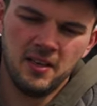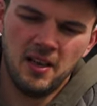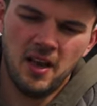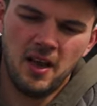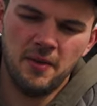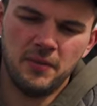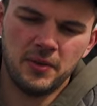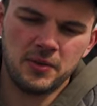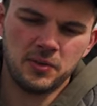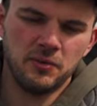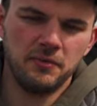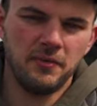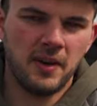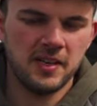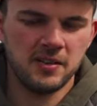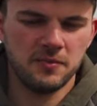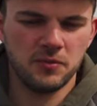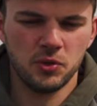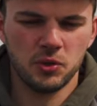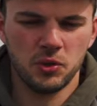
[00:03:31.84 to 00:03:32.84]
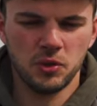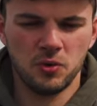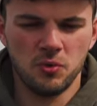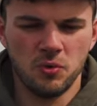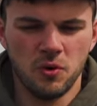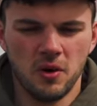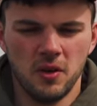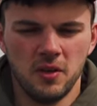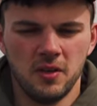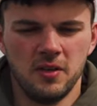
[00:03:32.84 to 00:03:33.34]
Einfach so ein
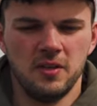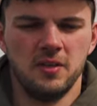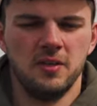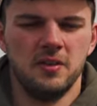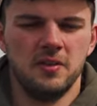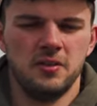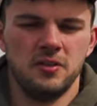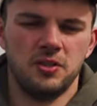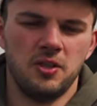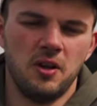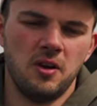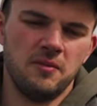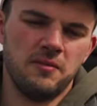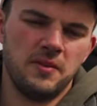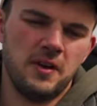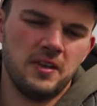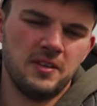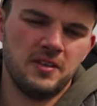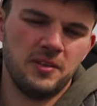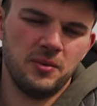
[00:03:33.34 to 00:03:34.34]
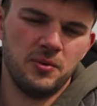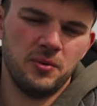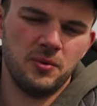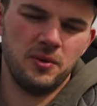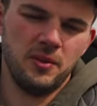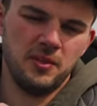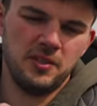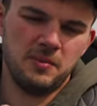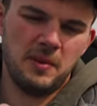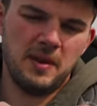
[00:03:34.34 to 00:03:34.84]
Weißfischdekor, stark flankender
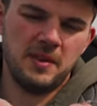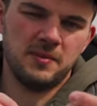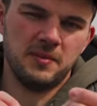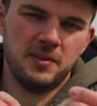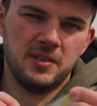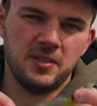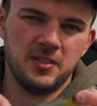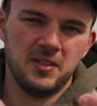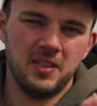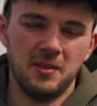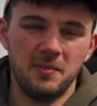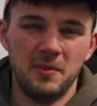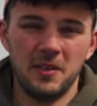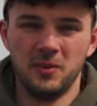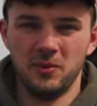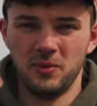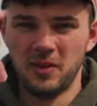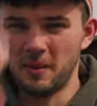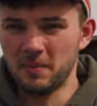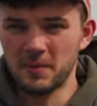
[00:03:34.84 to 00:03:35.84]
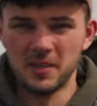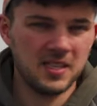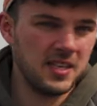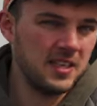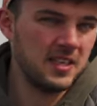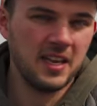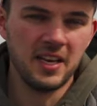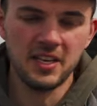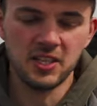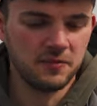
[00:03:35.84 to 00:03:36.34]
Köder, 22 cm. Und ihr habt
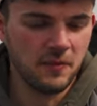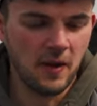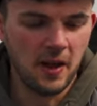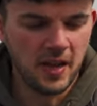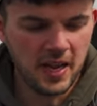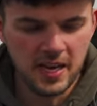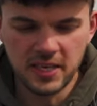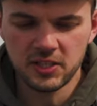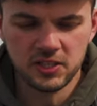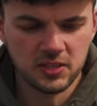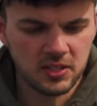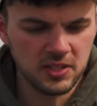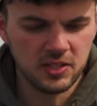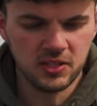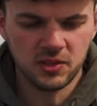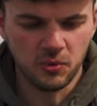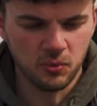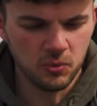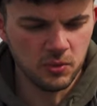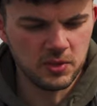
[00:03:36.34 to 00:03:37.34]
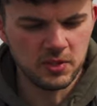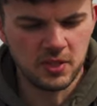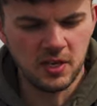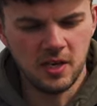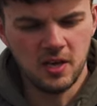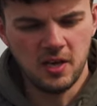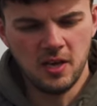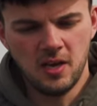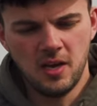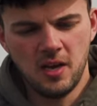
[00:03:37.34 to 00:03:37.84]
gesehen, der Hecht war echt nicht groß,
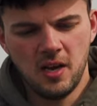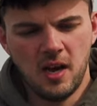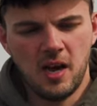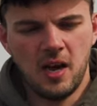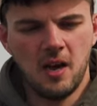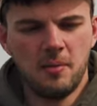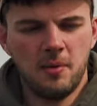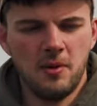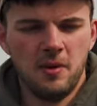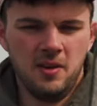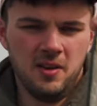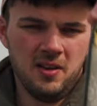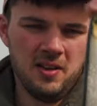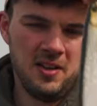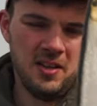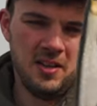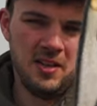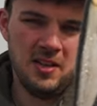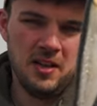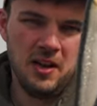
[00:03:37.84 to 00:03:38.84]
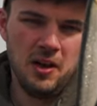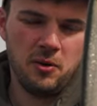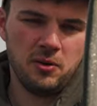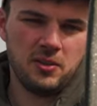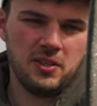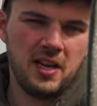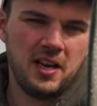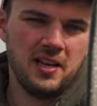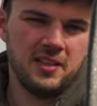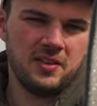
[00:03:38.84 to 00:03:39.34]
aber auch
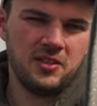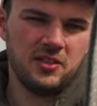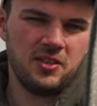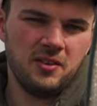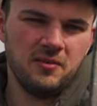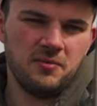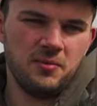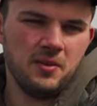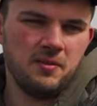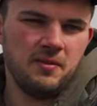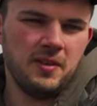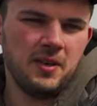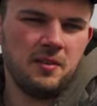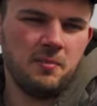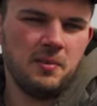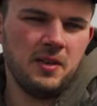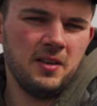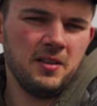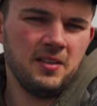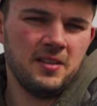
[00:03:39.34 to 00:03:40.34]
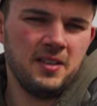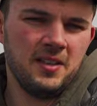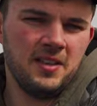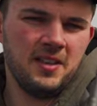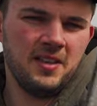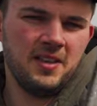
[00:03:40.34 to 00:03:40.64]
der hat sich den voll weggeballert.